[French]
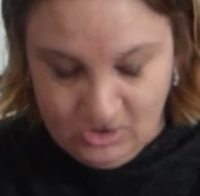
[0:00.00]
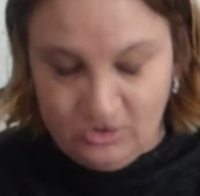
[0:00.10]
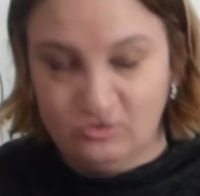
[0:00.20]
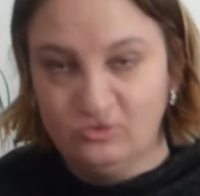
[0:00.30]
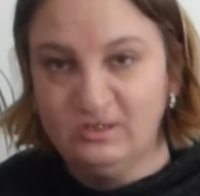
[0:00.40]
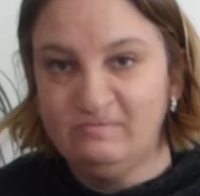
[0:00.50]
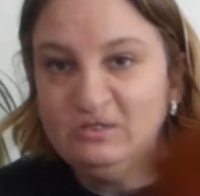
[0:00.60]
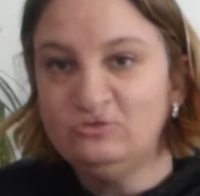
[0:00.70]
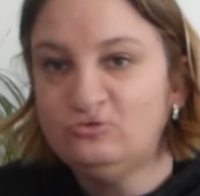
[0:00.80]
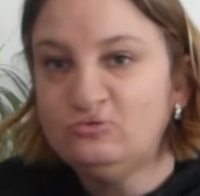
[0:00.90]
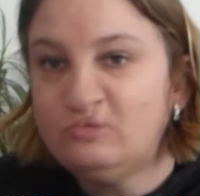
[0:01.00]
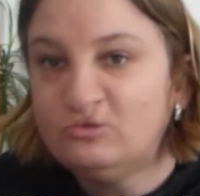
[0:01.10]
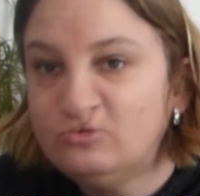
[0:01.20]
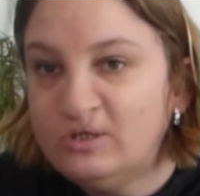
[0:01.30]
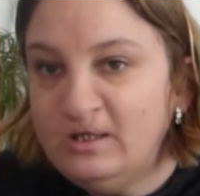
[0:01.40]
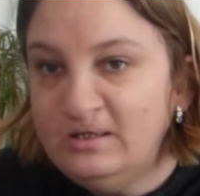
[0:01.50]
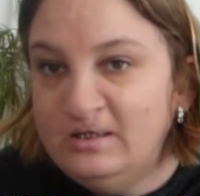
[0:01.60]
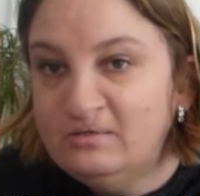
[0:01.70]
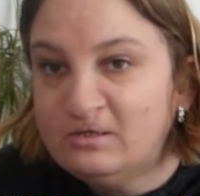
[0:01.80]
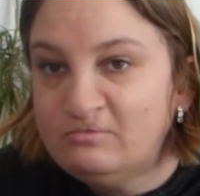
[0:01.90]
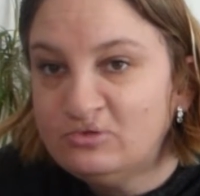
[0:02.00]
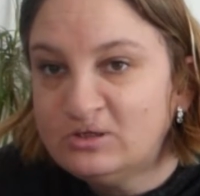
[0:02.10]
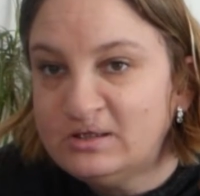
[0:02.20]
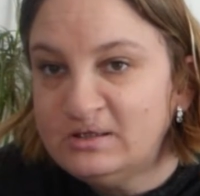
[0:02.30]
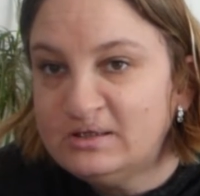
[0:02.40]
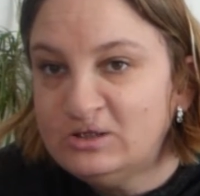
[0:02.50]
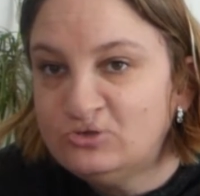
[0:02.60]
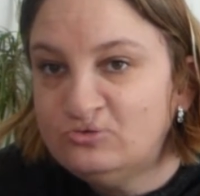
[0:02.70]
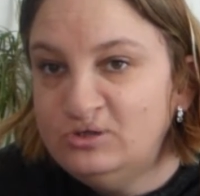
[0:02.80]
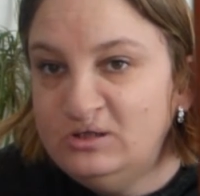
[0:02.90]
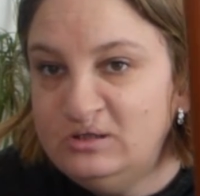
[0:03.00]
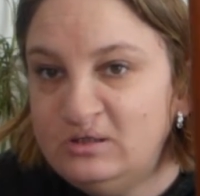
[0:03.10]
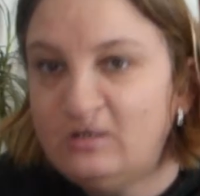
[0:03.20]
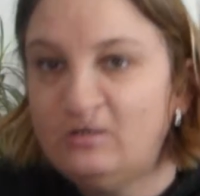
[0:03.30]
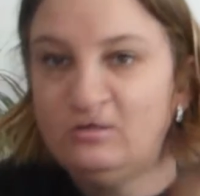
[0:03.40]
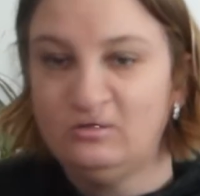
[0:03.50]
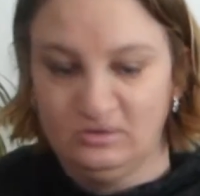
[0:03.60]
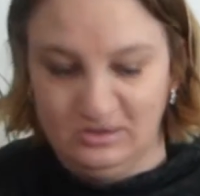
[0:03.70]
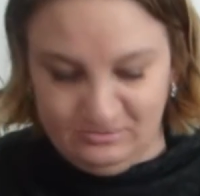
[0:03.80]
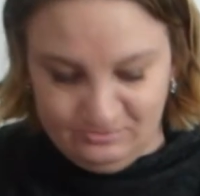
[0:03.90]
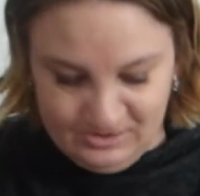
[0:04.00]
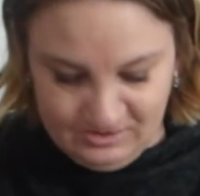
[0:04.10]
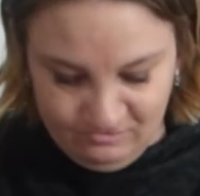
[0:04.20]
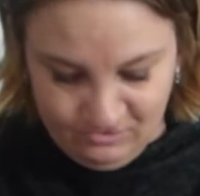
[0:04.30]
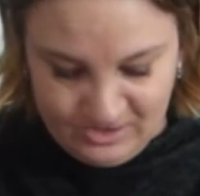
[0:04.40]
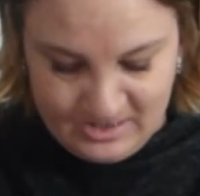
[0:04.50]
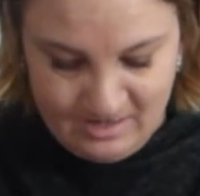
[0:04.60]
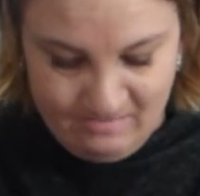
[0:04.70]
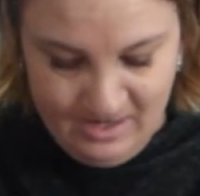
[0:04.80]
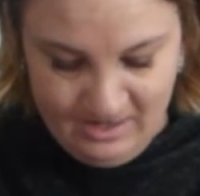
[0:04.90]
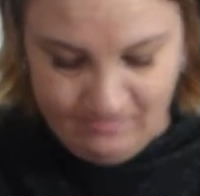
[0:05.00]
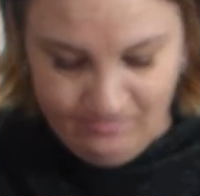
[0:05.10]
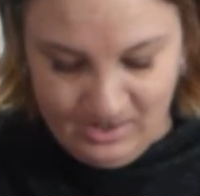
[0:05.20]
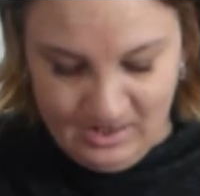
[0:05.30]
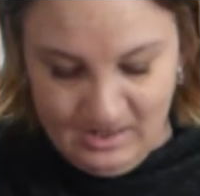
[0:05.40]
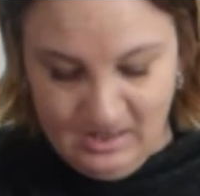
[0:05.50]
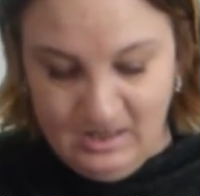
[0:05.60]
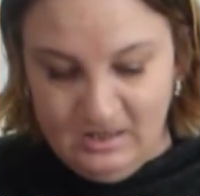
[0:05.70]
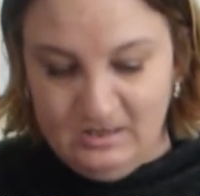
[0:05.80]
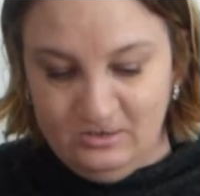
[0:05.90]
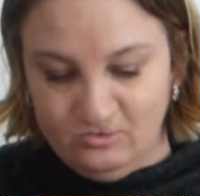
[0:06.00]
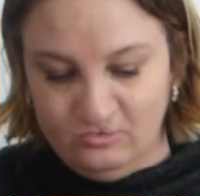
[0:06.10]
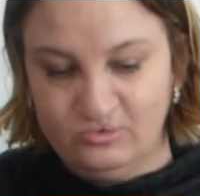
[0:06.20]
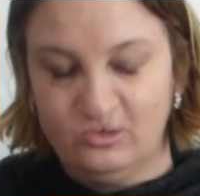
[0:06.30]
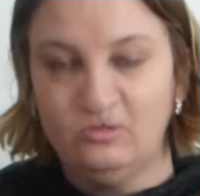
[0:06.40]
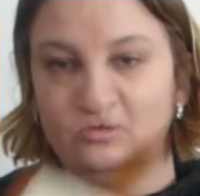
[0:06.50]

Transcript: je ne connais pas du tout mais en tout cas il est vraiment très très joli en effet un peu camel et donc